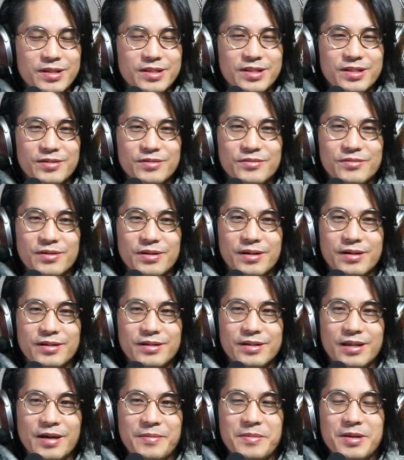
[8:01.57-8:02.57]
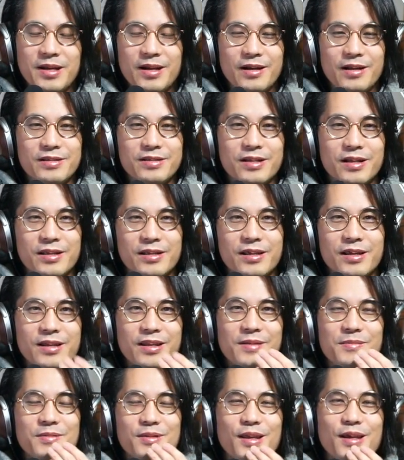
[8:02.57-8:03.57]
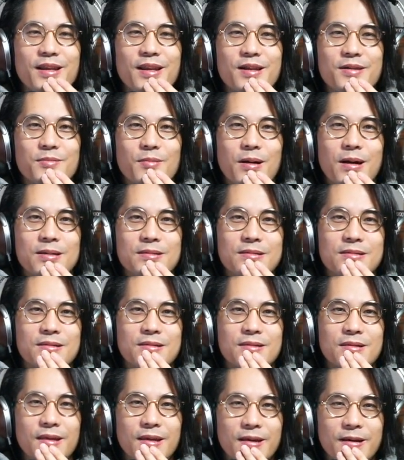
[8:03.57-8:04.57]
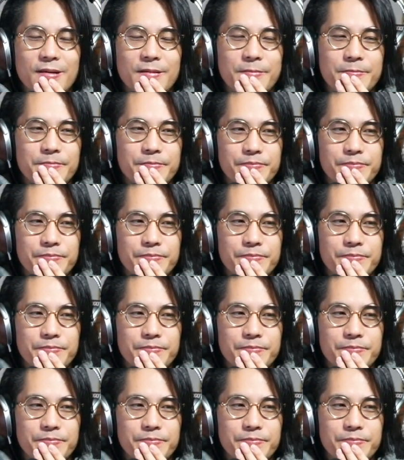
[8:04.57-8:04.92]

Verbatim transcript: 人は舐められちゃいけねえみたいなのもあって、